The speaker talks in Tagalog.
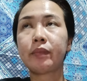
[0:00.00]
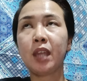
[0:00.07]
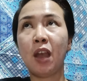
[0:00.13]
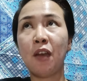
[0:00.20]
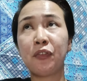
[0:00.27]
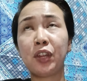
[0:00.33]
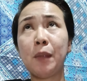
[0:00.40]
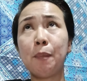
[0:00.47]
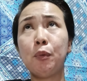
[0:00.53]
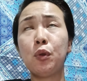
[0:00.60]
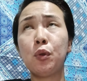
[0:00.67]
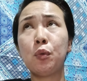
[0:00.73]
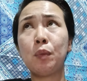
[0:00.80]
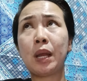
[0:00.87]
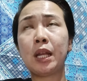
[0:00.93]
After
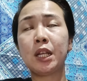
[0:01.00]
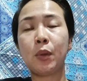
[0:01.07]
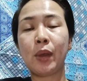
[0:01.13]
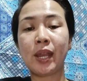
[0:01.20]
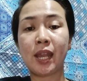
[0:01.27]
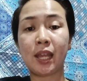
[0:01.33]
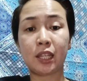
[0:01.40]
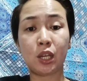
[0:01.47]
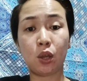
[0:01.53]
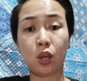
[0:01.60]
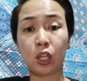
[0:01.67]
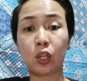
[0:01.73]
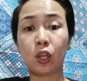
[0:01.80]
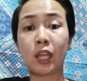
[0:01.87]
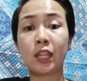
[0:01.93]
po makagawa natin ng
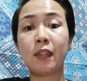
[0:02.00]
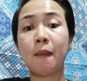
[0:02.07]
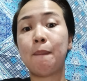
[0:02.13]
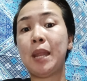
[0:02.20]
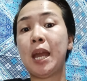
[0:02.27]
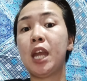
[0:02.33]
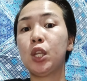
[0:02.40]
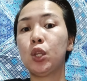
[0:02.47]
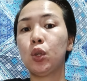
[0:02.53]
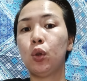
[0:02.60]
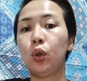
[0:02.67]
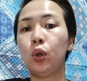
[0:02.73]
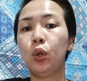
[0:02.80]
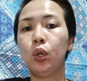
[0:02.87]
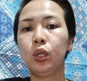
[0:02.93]
AutoCAD na
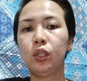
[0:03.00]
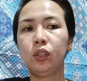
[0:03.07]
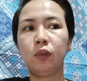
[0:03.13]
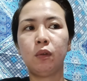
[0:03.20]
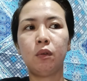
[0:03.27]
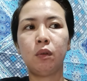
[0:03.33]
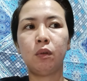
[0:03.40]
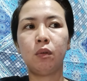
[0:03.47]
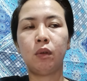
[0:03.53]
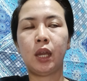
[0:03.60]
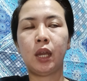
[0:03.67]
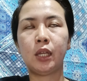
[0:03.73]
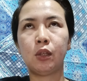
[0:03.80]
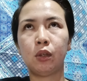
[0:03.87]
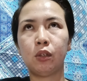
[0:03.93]
plano, yung
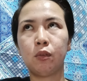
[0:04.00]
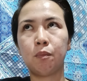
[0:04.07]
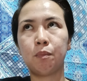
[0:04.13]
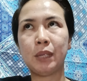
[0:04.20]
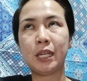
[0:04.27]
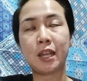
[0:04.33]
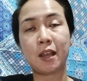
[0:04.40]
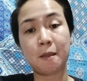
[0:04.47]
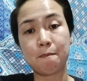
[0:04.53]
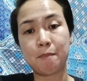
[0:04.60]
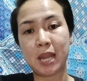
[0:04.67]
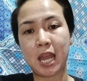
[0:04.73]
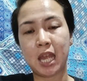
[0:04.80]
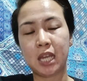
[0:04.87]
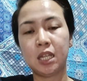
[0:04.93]
ano yung pinaka
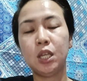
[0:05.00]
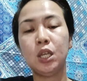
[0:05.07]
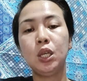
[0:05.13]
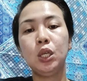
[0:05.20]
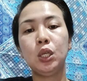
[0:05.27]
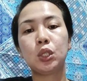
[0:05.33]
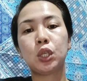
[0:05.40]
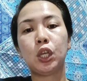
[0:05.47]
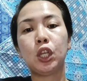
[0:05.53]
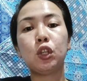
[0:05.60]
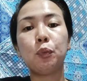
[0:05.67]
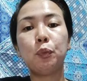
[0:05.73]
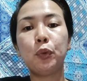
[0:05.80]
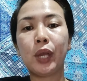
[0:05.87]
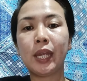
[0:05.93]
plan. So
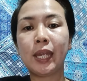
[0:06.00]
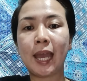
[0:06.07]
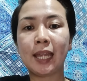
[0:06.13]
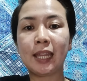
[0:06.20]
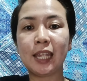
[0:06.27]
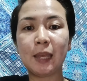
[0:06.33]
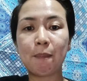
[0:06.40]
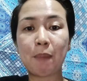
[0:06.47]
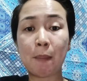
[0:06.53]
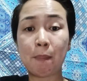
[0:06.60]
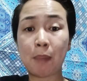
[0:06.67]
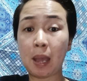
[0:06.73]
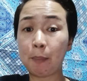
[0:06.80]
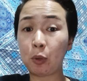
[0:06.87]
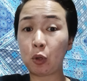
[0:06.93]
ito po ay ating
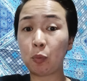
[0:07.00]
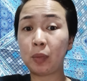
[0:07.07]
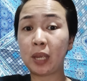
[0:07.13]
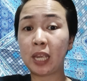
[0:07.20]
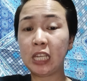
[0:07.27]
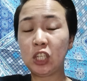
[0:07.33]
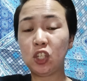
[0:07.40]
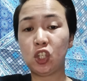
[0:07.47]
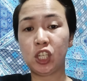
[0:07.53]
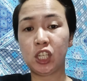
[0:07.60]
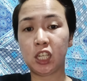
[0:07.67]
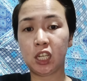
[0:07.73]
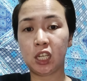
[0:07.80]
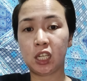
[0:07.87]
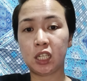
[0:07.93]
ipapa-approve kay
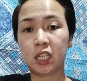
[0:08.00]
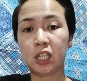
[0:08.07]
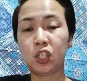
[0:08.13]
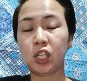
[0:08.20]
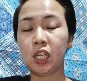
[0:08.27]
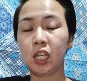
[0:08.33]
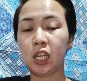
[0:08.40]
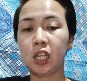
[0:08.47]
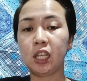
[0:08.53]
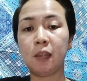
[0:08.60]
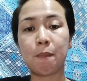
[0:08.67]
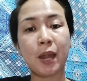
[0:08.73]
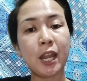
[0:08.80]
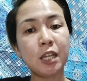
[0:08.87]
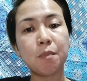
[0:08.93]
engineer sa engineering
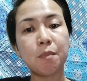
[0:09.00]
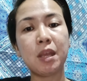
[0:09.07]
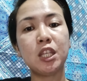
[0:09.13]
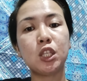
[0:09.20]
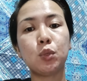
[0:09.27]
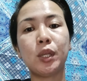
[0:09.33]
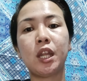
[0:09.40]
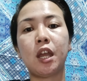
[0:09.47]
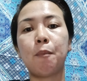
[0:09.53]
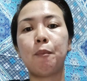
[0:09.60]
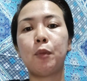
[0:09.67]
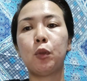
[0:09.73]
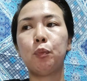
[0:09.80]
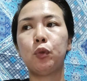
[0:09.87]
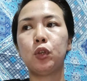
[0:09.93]
department. So
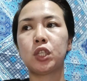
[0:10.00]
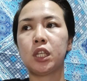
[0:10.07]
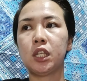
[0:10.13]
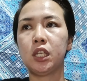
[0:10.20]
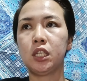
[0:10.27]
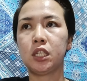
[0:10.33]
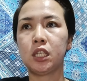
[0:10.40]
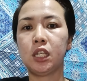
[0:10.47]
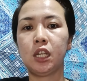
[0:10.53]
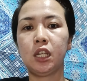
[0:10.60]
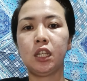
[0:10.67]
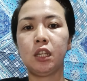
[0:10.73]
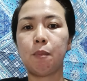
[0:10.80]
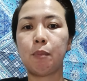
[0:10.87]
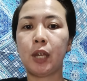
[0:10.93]
na-approve po siya ng
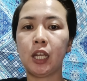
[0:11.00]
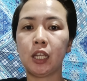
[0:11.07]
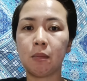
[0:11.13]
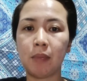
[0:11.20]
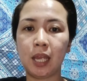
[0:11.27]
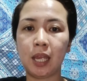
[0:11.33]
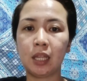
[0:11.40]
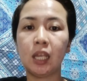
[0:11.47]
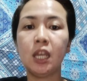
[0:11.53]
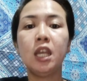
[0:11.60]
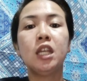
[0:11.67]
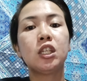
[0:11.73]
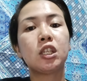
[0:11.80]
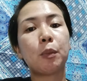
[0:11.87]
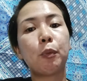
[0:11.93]
engineering department,
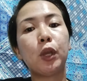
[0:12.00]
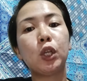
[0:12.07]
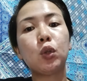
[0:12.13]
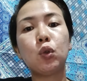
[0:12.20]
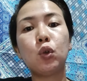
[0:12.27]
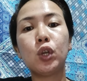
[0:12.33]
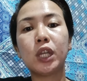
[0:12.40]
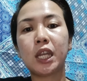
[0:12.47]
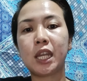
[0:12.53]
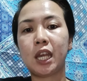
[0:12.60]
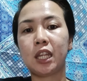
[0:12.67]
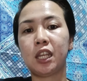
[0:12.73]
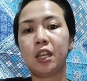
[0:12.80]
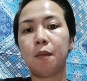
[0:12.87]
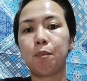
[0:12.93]
siya po ay kukunin
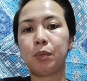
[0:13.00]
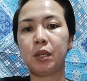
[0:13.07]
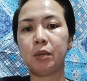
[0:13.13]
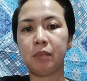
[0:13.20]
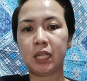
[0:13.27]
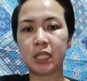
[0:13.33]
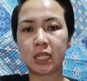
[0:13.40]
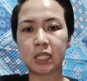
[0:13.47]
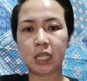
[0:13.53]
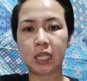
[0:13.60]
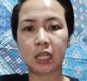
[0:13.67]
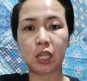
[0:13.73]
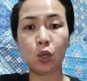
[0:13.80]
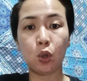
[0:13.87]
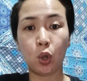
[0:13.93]
natin ng permit sa
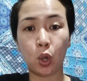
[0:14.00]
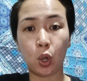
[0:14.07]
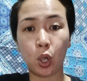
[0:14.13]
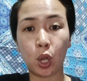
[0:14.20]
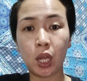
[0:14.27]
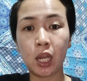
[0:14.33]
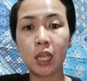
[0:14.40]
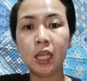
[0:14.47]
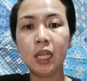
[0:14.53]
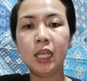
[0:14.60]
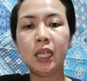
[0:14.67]
City Hall